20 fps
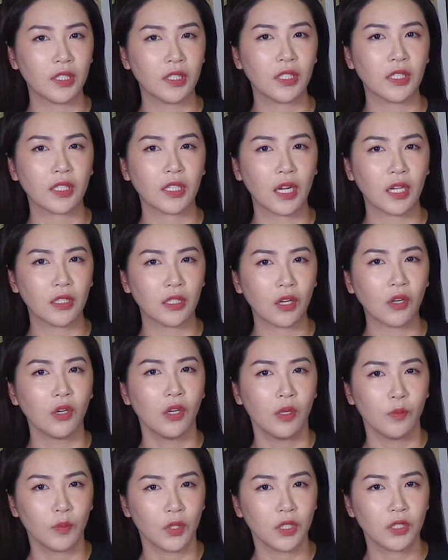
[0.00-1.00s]
你可以看到
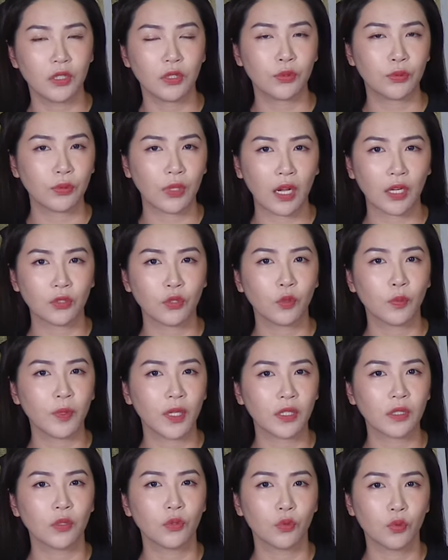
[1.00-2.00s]
明尼苏达州
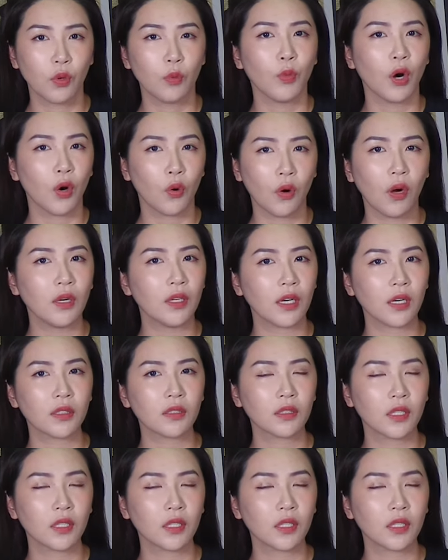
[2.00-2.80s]
变得多么荒凉。